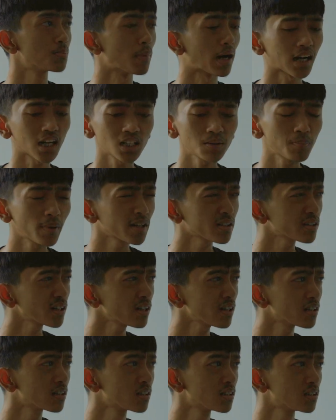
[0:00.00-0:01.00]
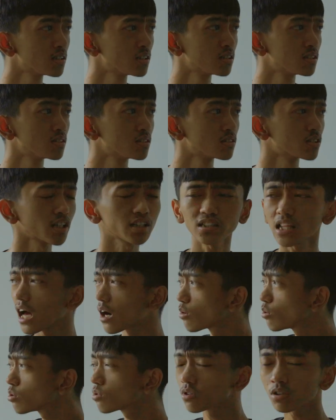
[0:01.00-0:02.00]
gimana nih PRT saya
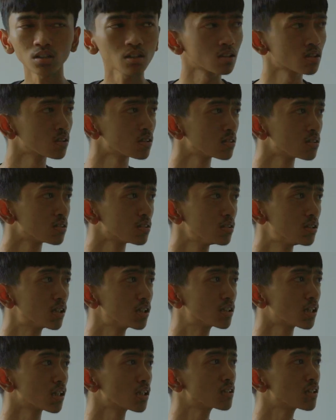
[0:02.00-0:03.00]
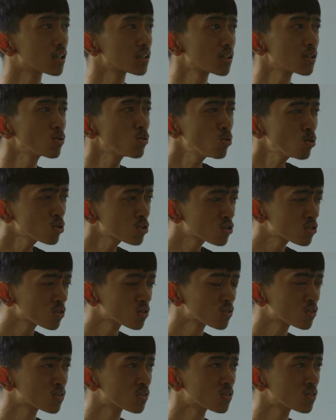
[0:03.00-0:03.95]
takut tuh dikejar-kejar terus